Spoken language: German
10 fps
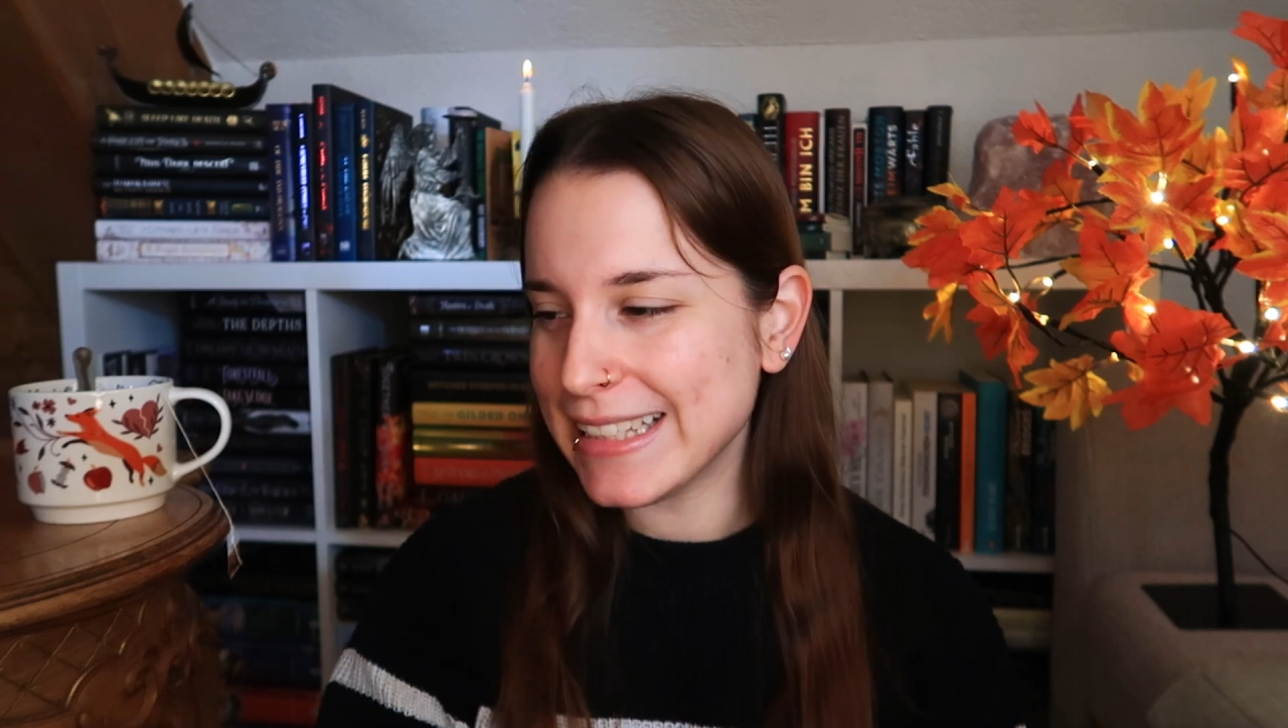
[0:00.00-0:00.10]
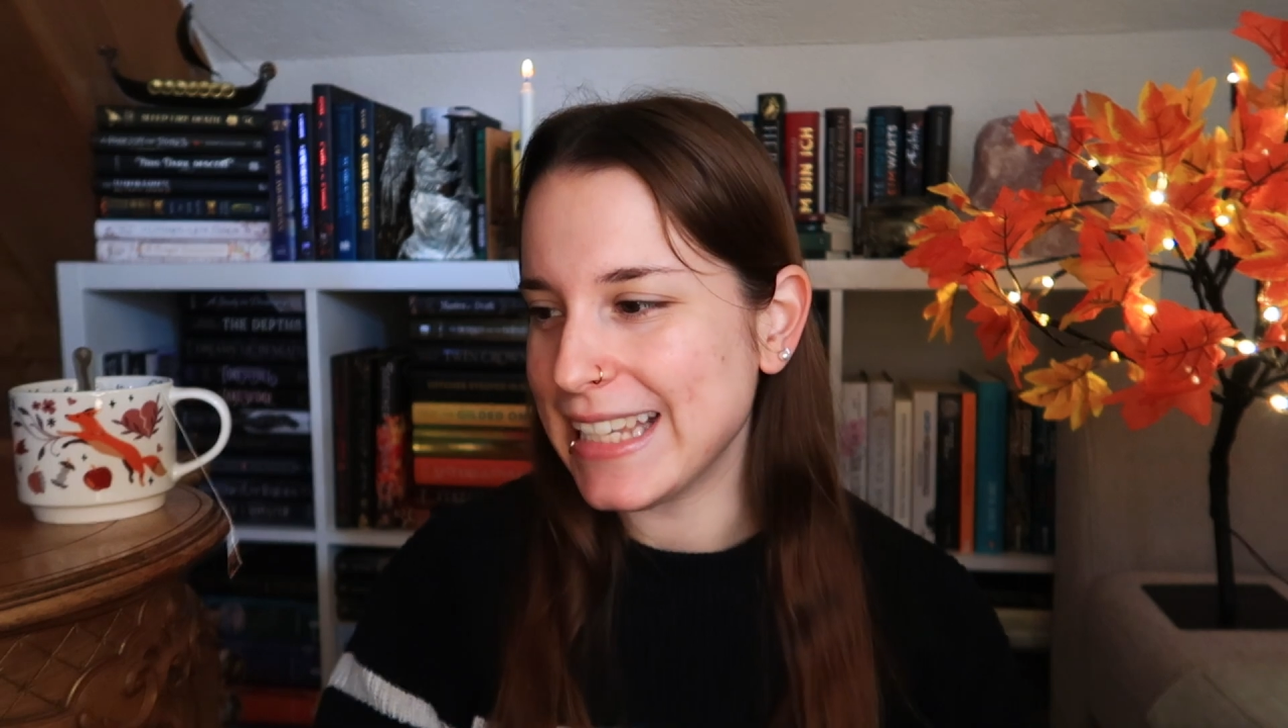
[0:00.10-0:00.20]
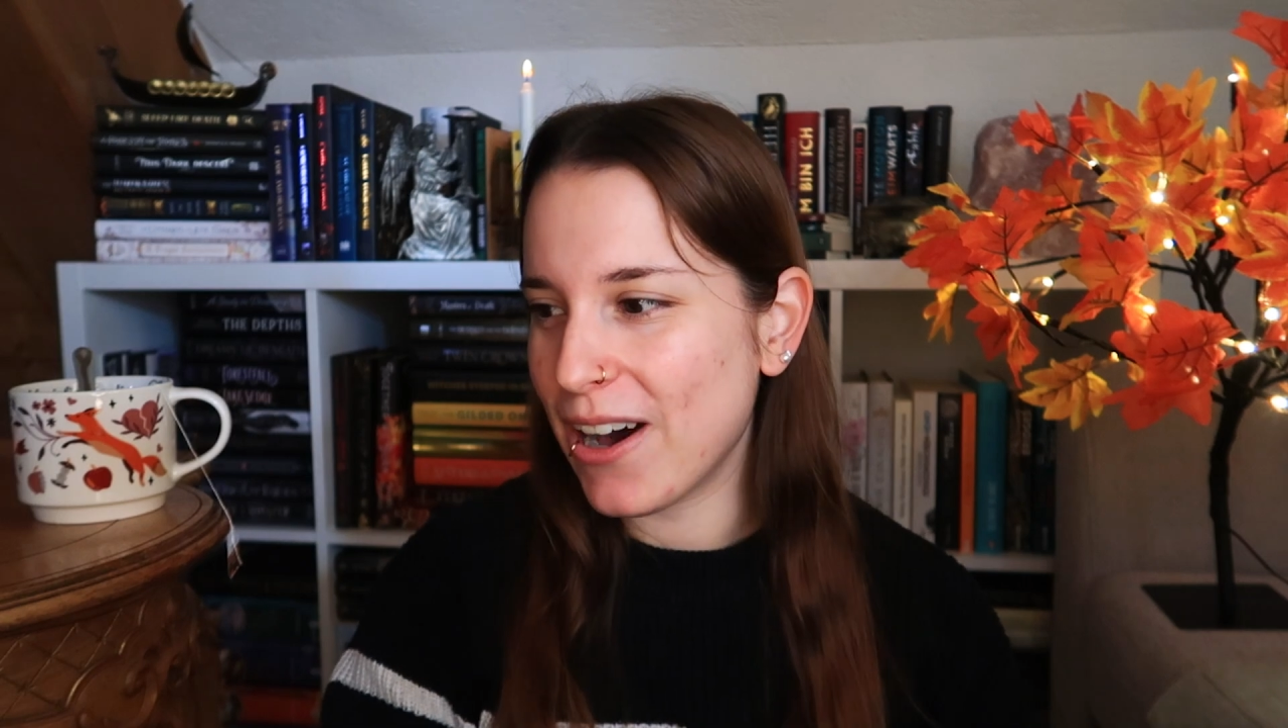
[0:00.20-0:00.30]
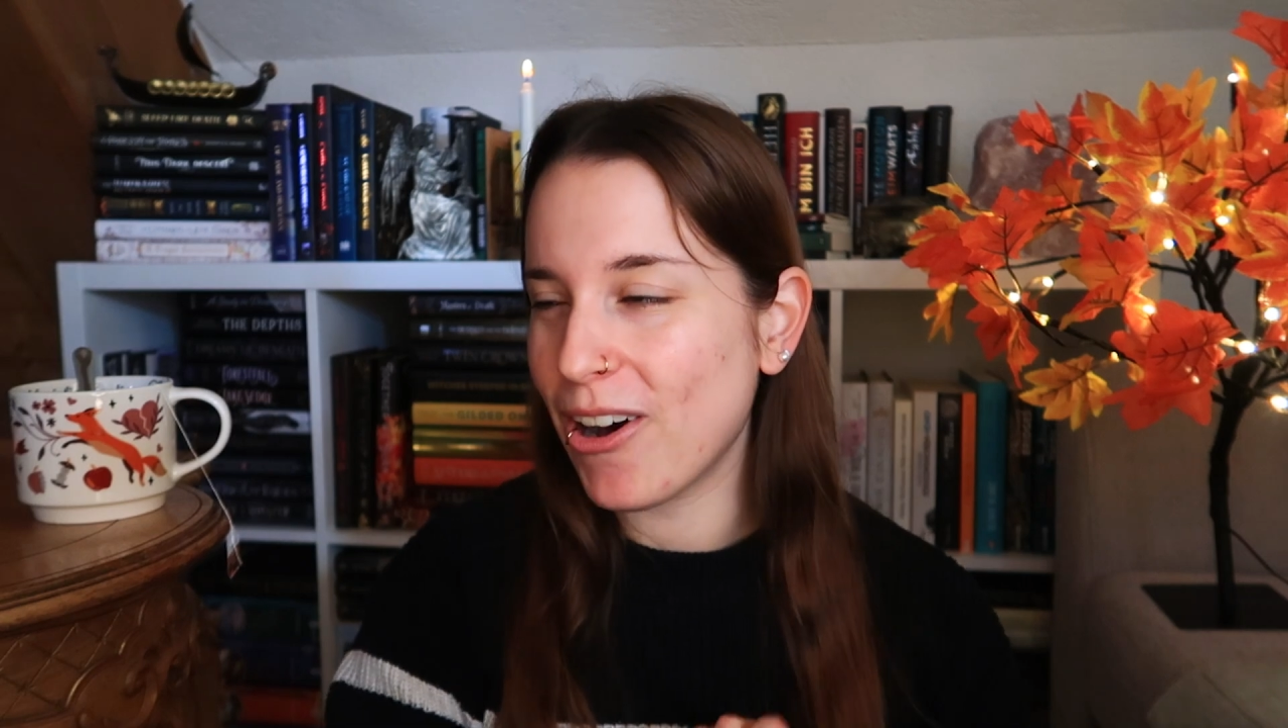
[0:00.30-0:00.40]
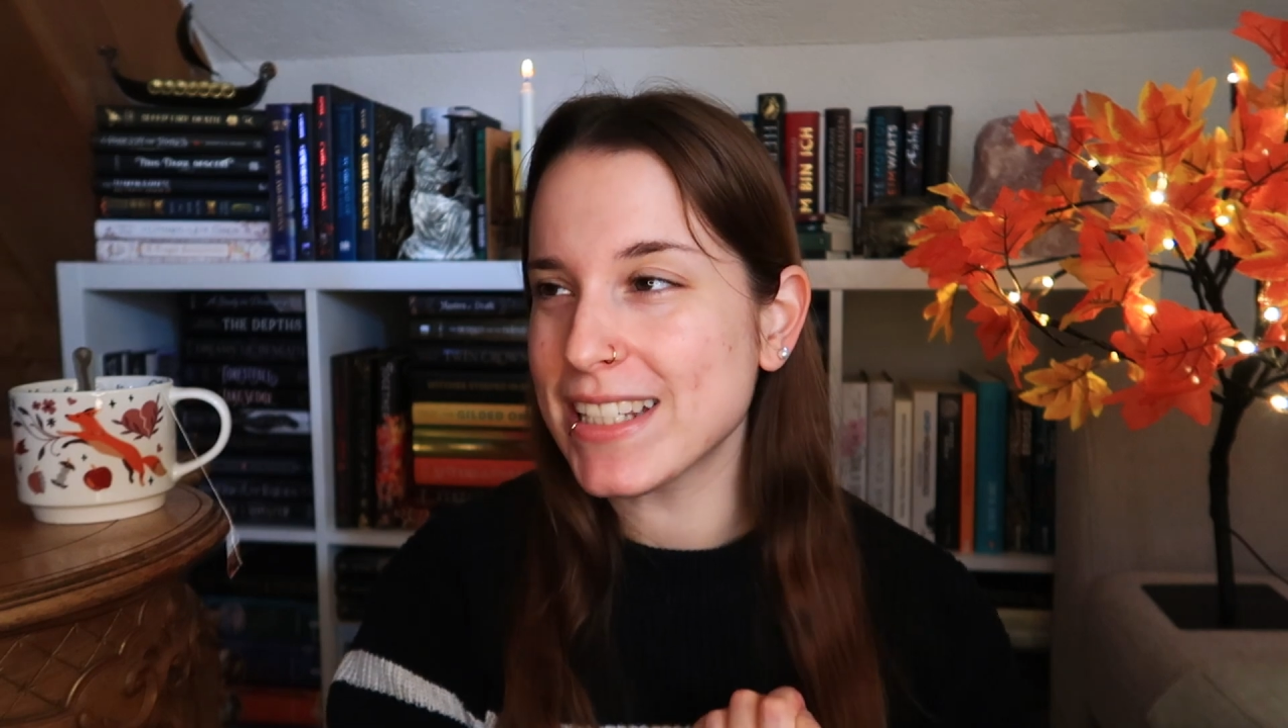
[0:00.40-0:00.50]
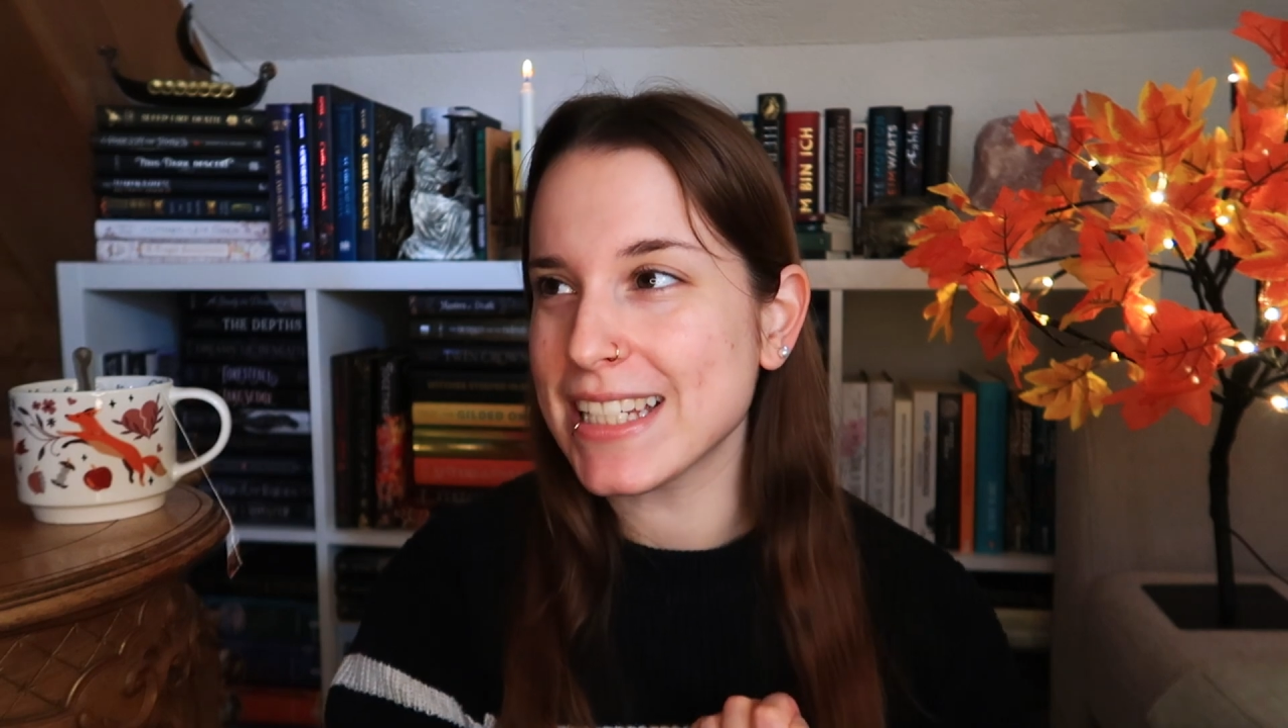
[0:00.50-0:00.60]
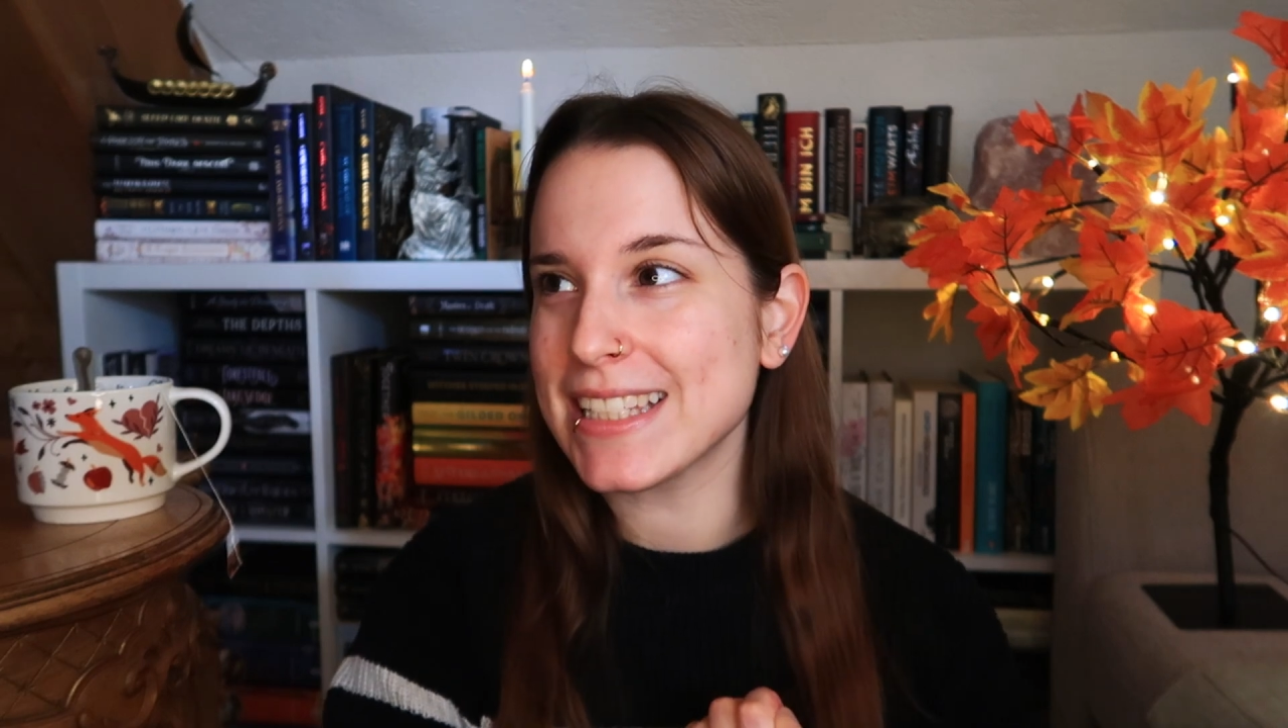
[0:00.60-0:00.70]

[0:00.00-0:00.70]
Ja, heute